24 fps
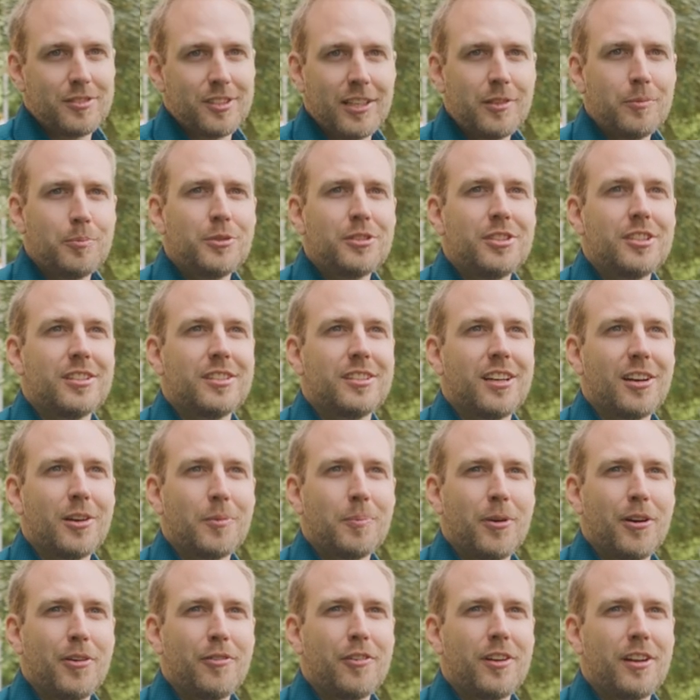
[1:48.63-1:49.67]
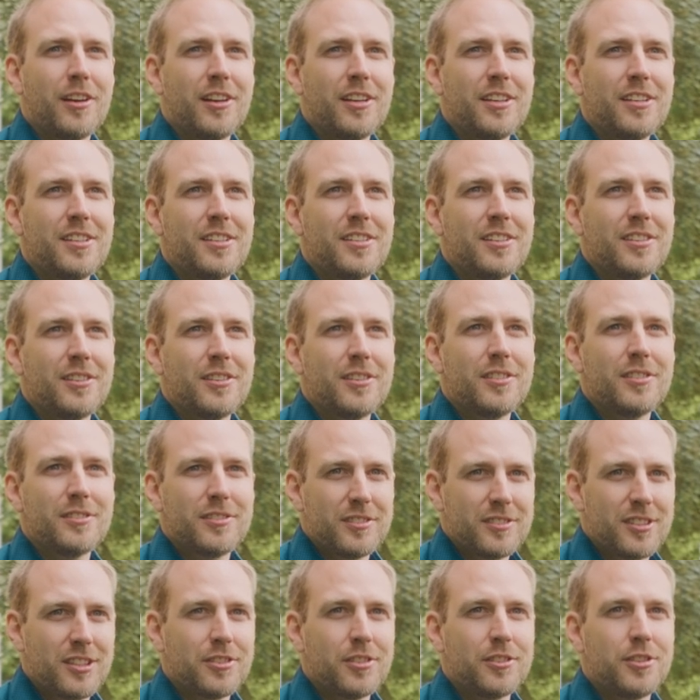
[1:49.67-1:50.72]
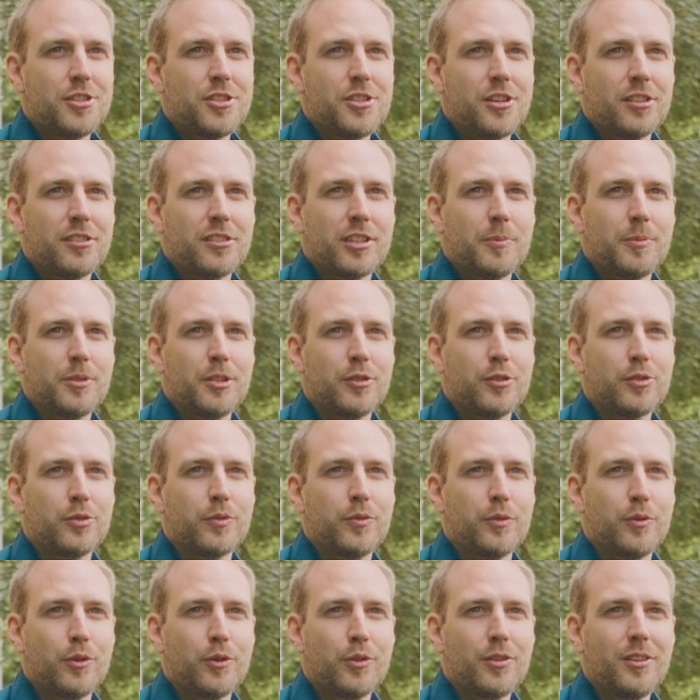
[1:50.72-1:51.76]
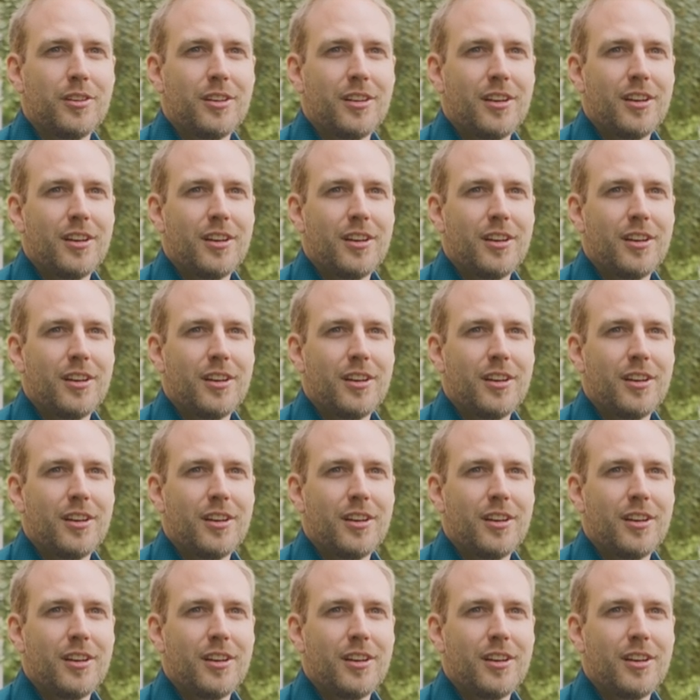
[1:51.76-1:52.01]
Seid ein bisschen dankbar vielleicht, dass ihr die Chance habt, hier zu wohnen